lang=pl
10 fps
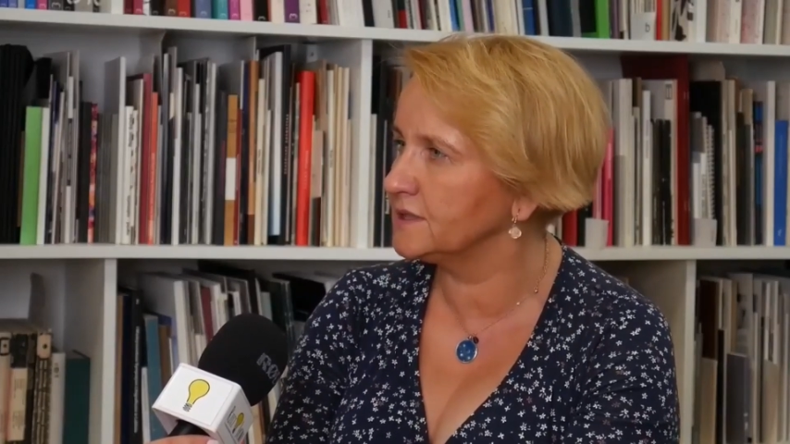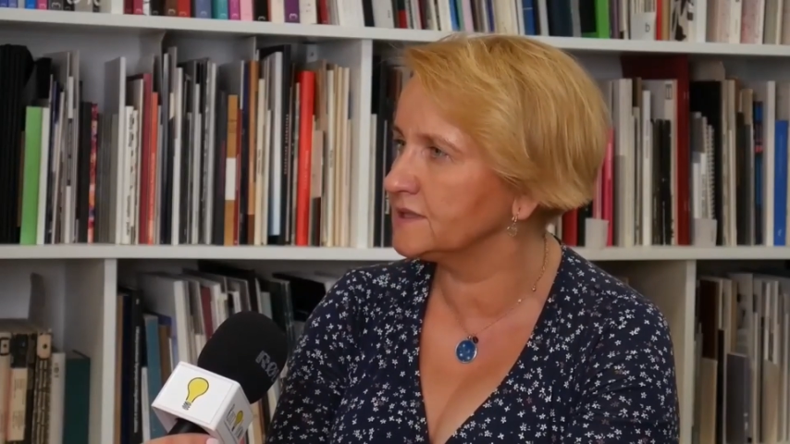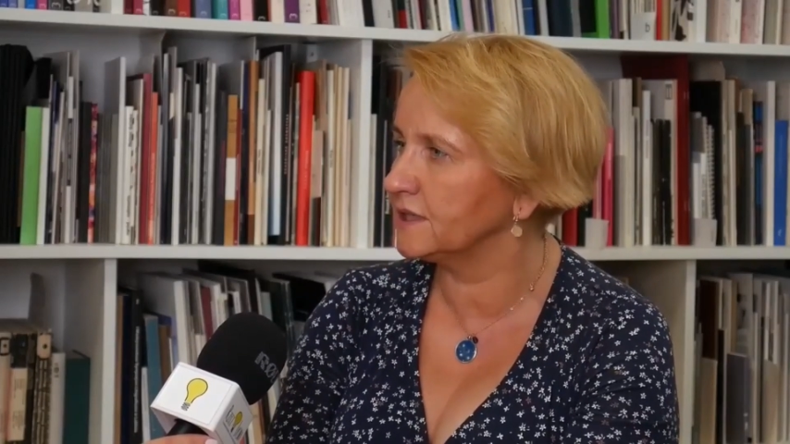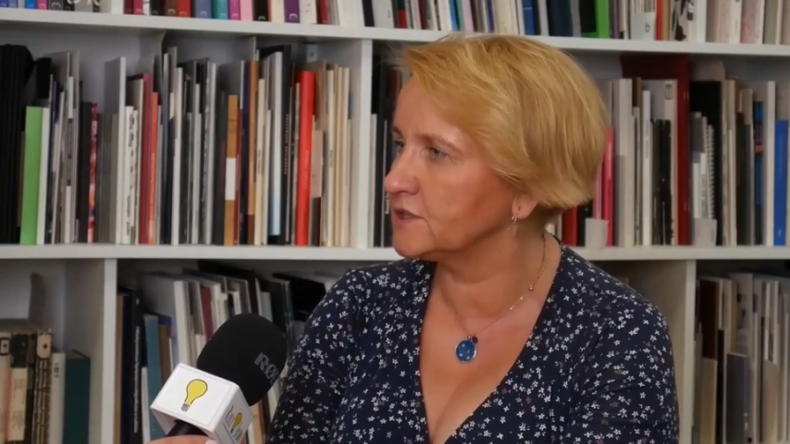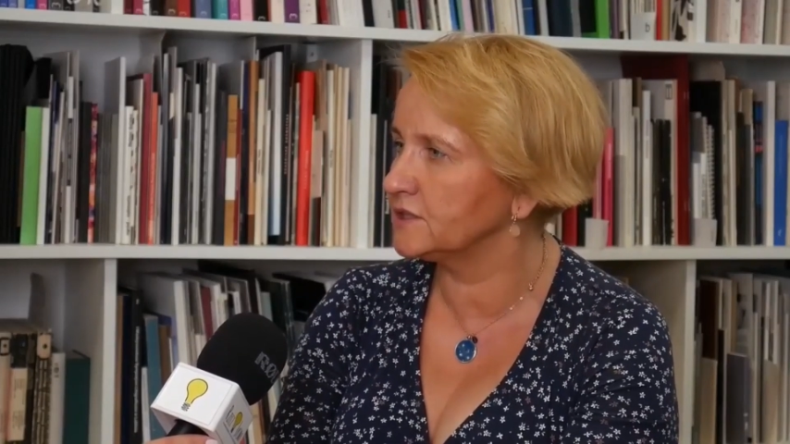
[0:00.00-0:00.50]
nie
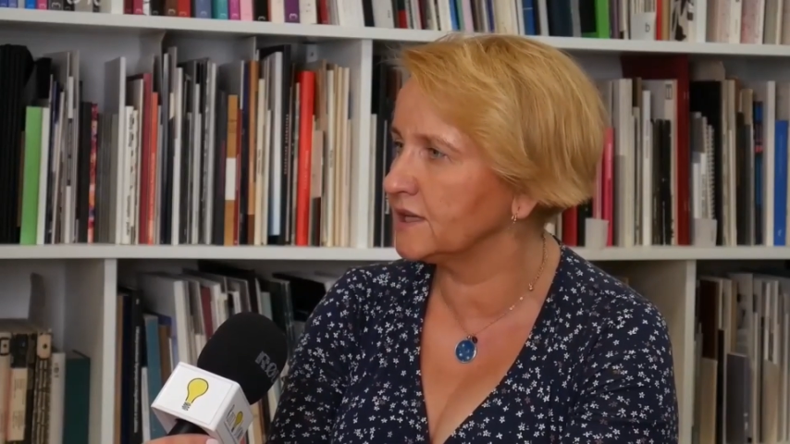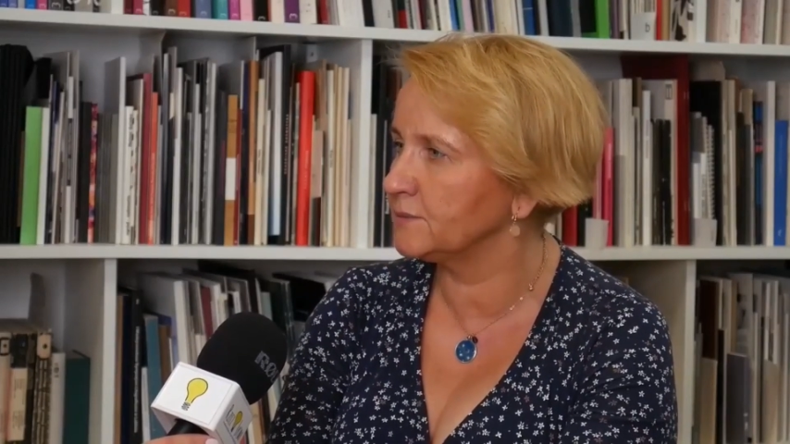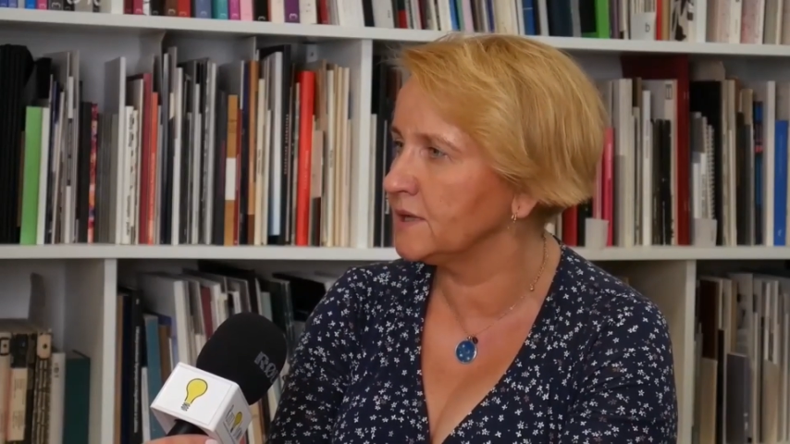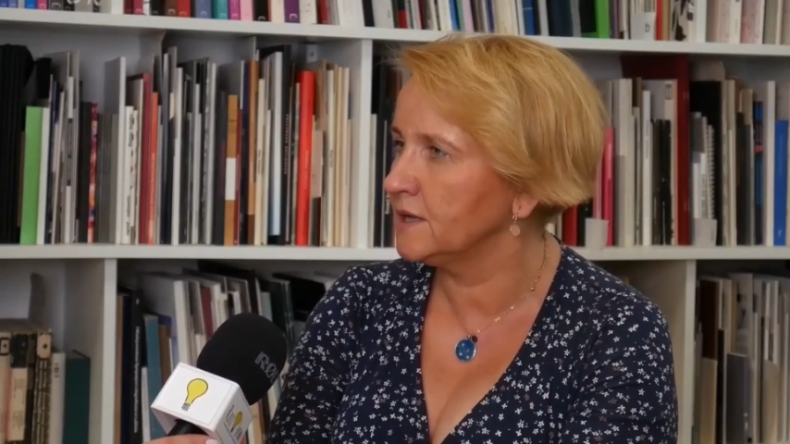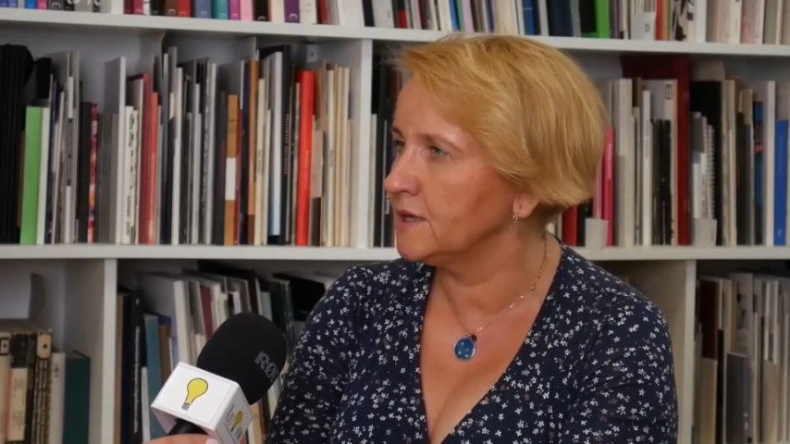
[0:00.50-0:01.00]
starczy
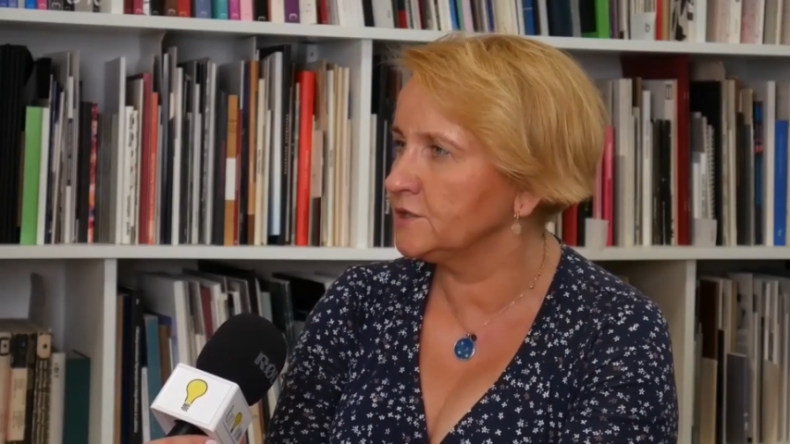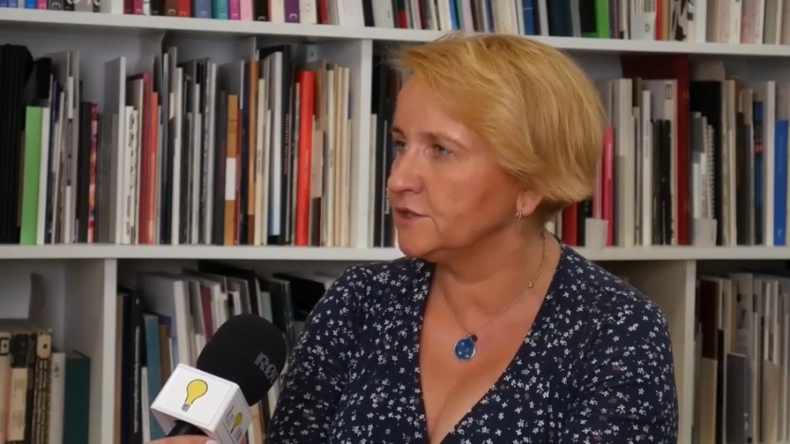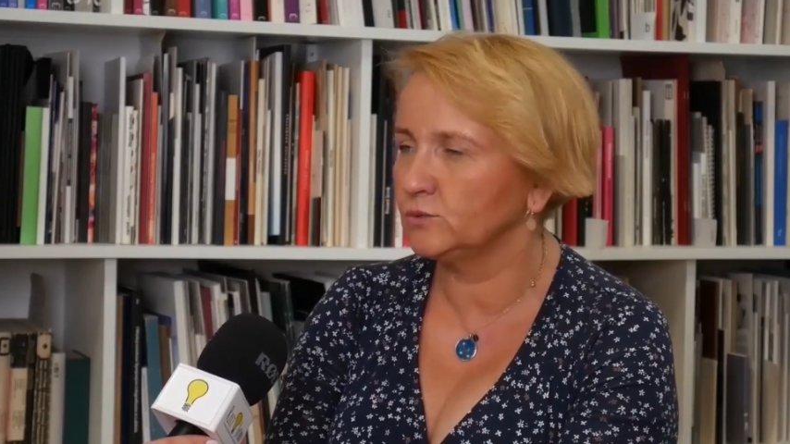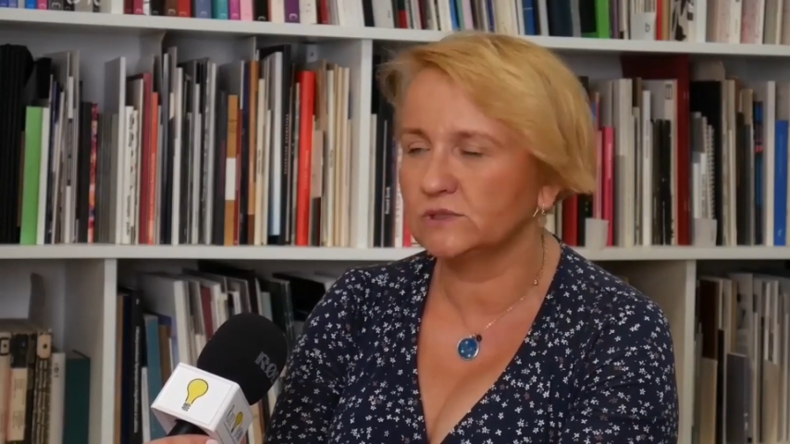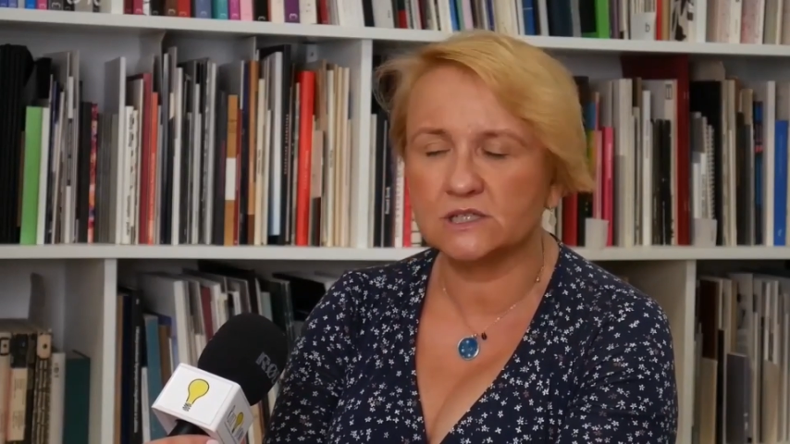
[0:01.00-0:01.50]
nam sił.